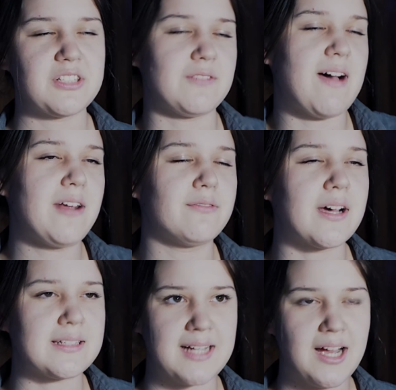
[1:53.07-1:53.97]
das war
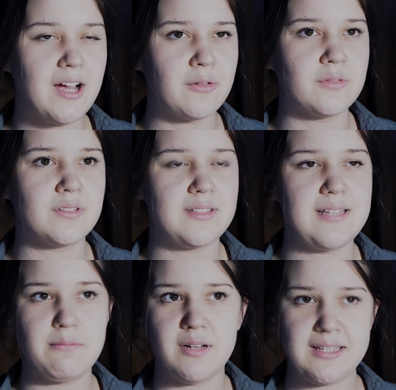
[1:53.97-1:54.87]
einfach da
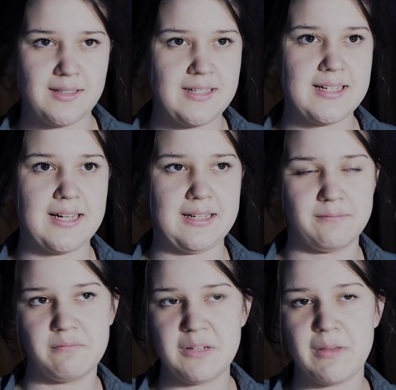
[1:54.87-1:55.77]
und dem bin ich dann
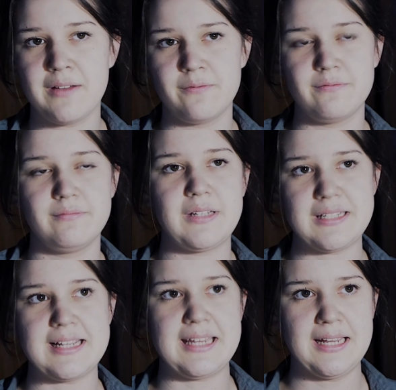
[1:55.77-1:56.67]
hinterher, immer
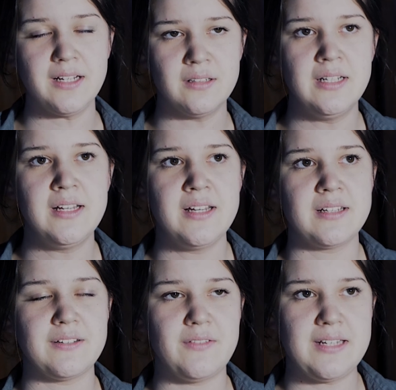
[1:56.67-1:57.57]
hinterher
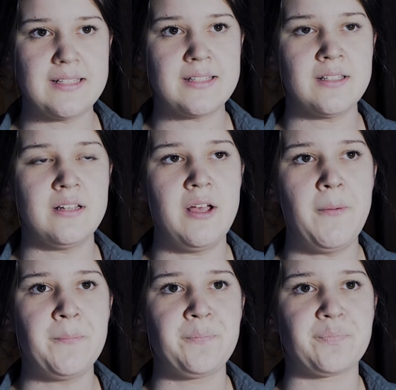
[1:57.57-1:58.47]
gewesen
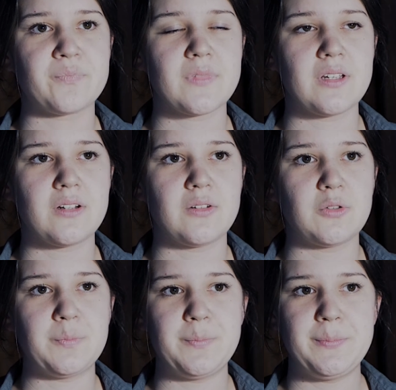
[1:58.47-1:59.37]

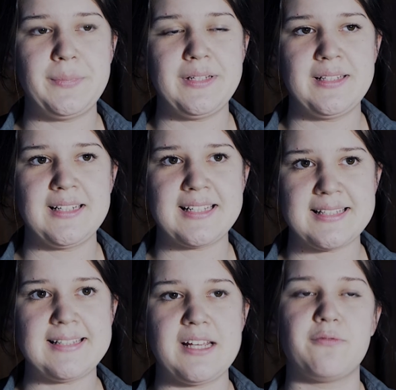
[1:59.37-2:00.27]
und bin
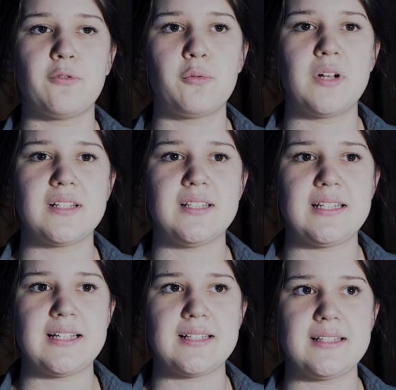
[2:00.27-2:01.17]
jetzt sehr froh, dass
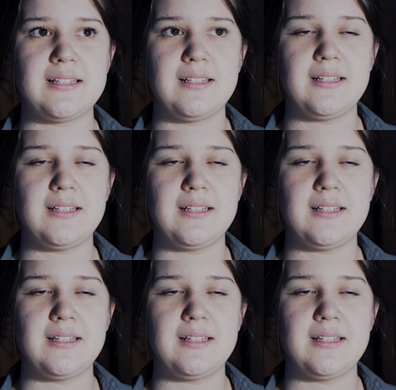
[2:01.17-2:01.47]
ich das